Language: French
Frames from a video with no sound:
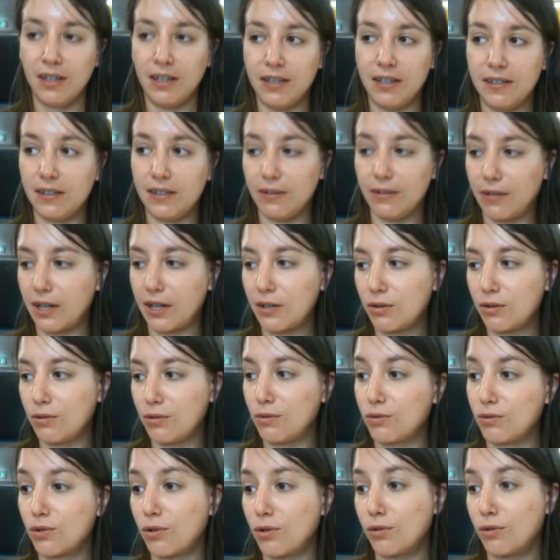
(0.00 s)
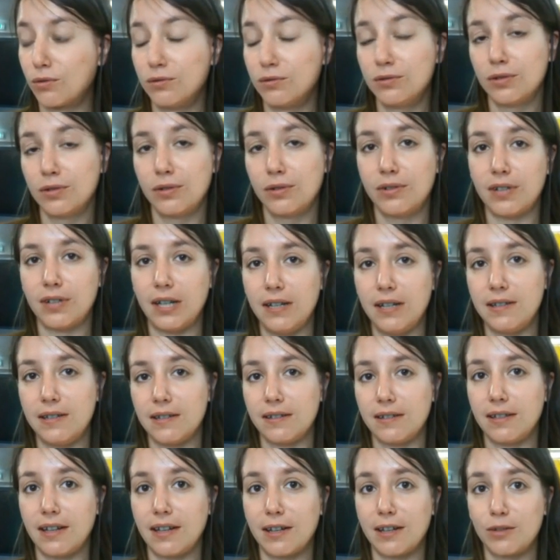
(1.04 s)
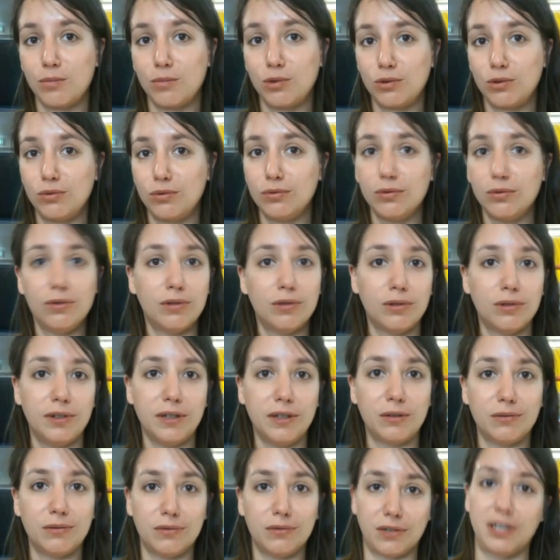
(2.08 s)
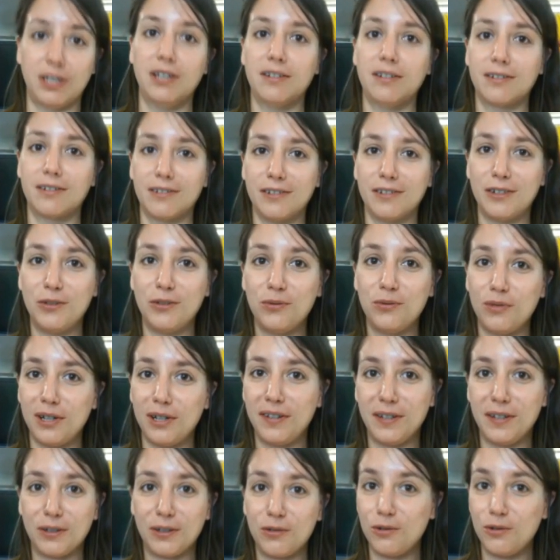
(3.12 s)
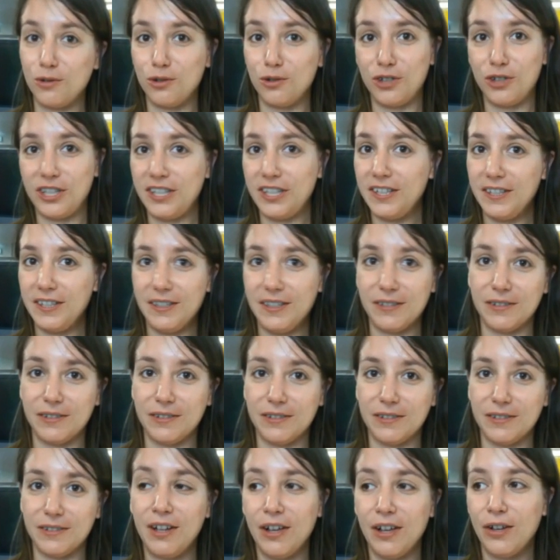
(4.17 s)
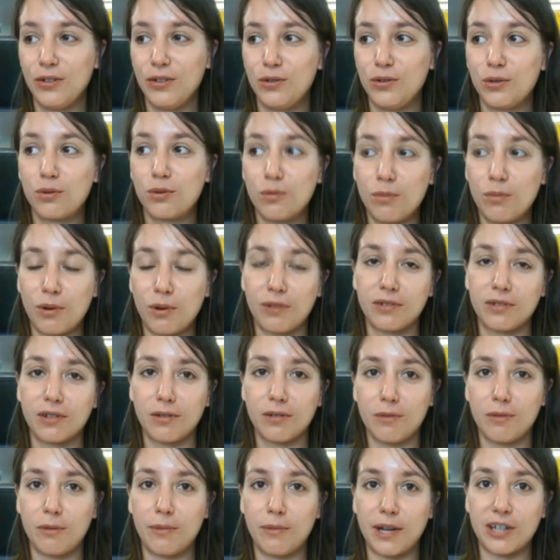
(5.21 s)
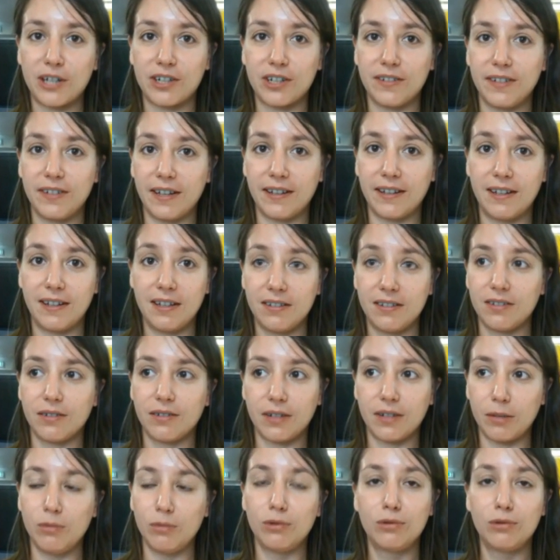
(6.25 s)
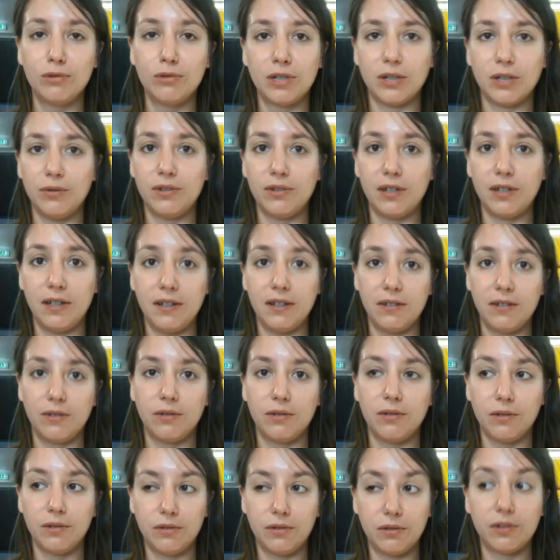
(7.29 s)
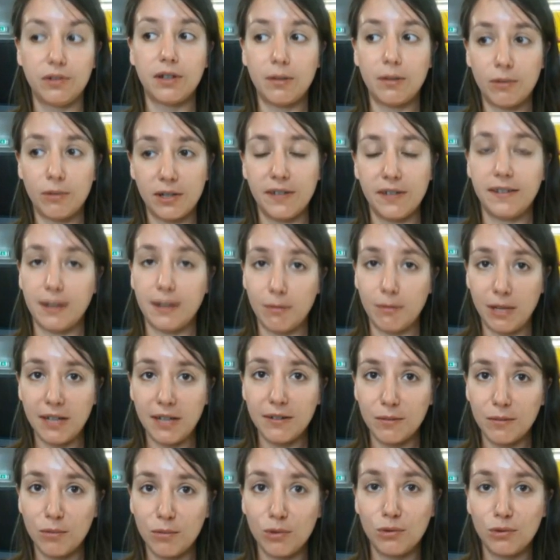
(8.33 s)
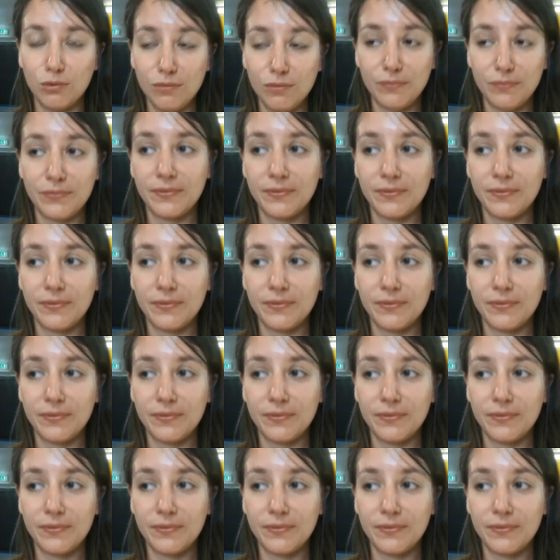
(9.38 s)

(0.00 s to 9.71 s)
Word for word: Et c'est vrai qu'on se rend compte que ça les intéresse beaucoup de découvrir les nouvelles technologies, de comprendre comment marche Internet. Il y en a beaucoup qui utilisent notamment les tablettes, beaucoup.